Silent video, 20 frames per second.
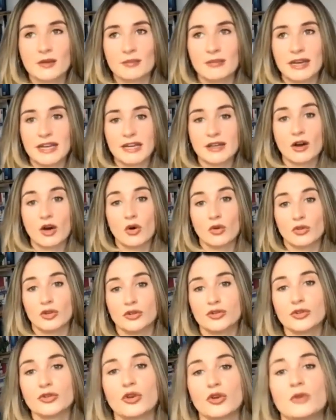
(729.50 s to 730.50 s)
Ben on
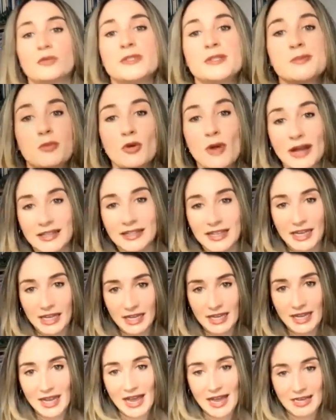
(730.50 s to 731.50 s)
a tout un petit peu
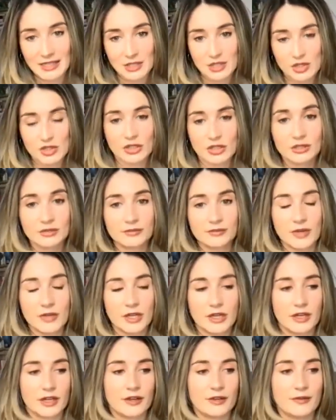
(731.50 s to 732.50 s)
adhéré à ça
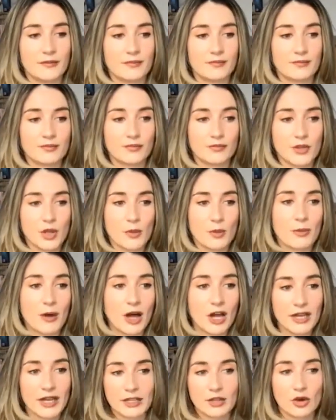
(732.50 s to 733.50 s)
euh, de
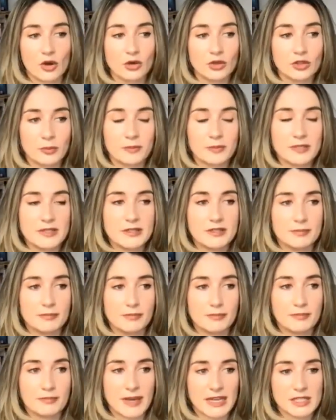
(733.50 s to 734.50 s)
part et d'autre puis
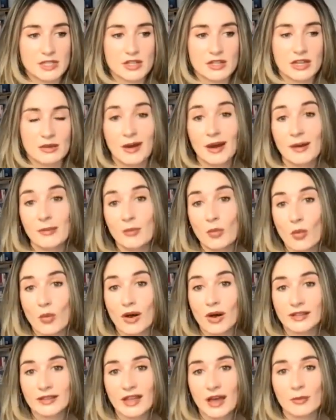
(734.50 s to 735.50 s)
personnellement,
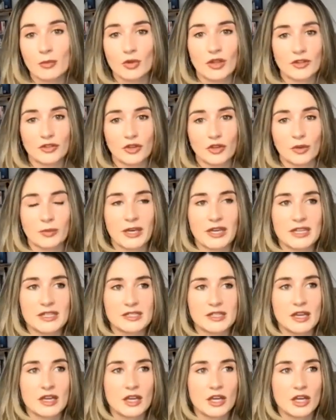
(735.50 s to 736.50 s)
moi, dans mon
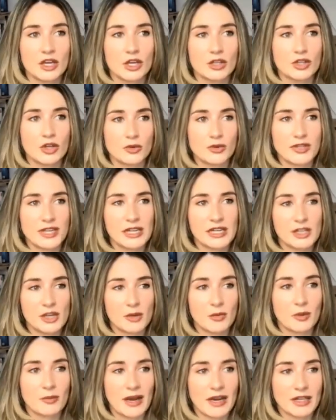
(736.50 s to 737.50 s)
entreprise, il y a eu
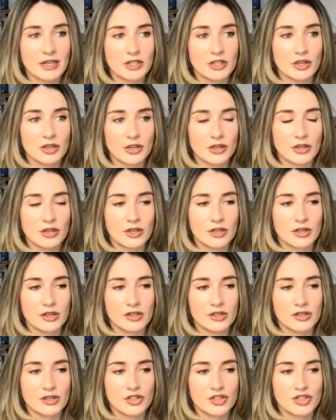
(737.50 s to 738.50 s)
quelques moments
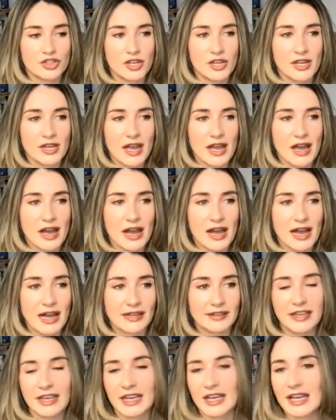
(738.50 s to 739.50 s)
que euh, j'ai
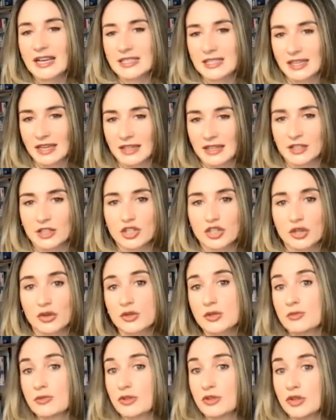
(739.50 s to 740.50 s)
adhéré à certaines
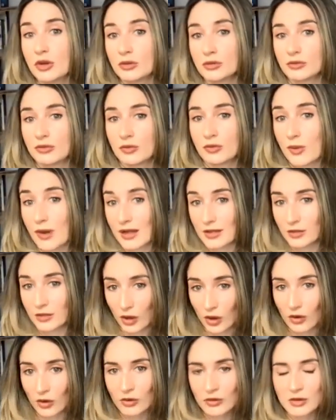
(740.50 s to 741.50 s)
choses, puis d'autres fois
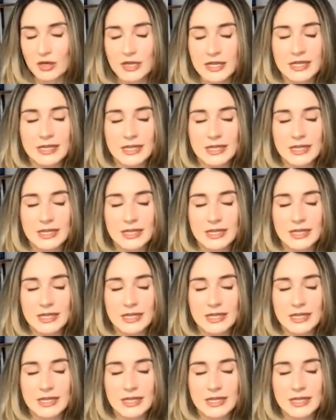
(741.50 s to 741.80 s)
non.